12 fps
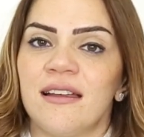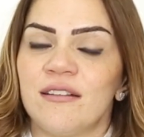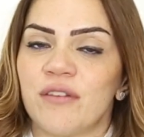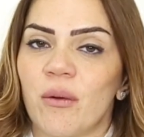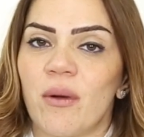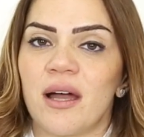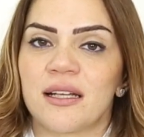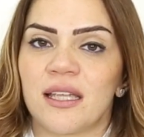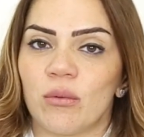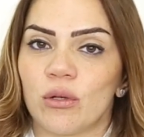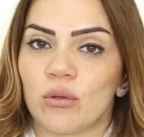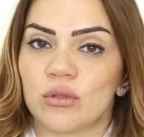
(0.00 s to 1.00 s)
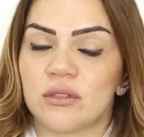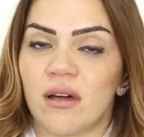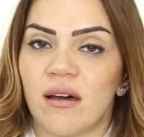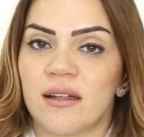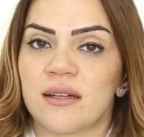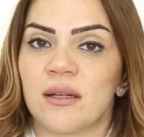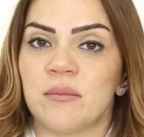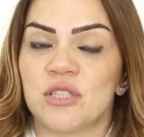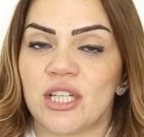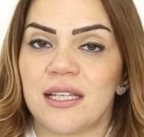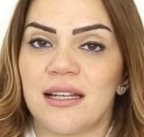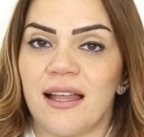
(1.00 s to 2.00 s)
الفواكه والخضار
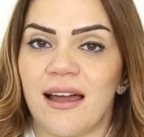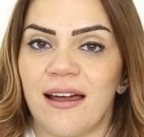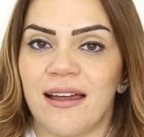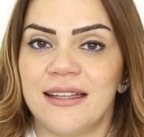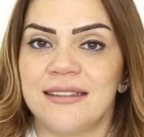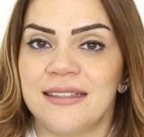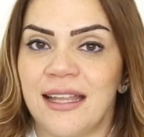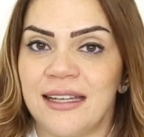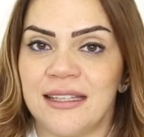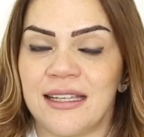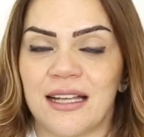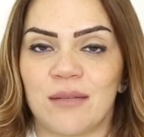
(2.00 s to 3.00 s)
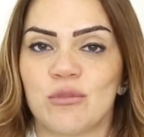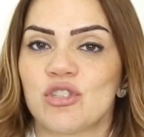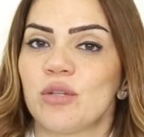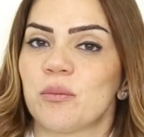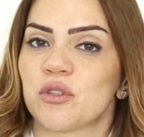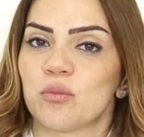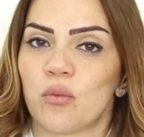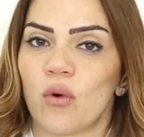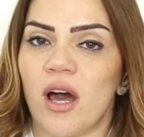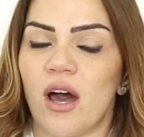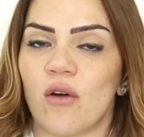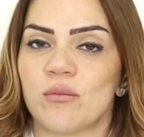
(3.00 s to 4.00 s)
بشكلها الني يعني مش
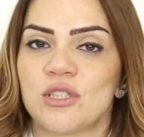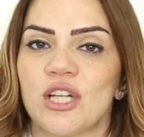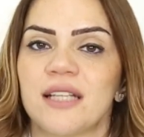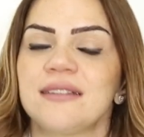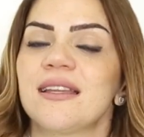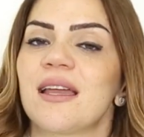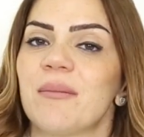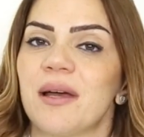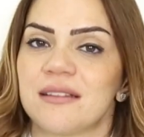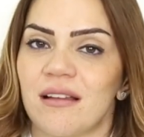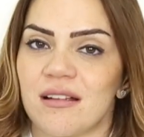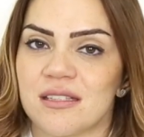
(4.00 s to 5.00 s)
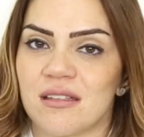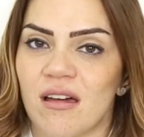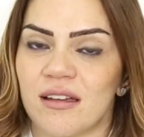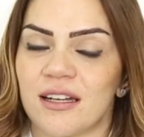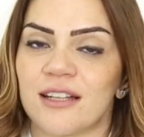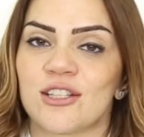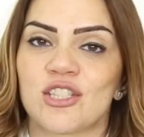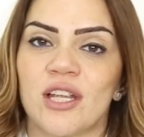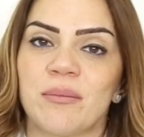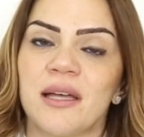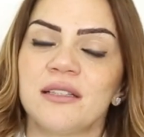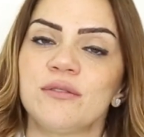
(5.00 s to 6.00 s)
المطبوخة أو مش حتى كمان العصائر
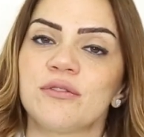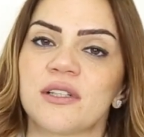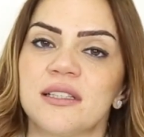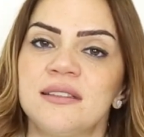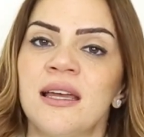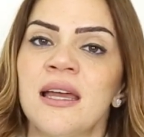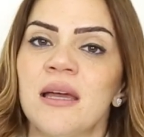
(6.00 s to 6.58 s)
علشان ما تفقد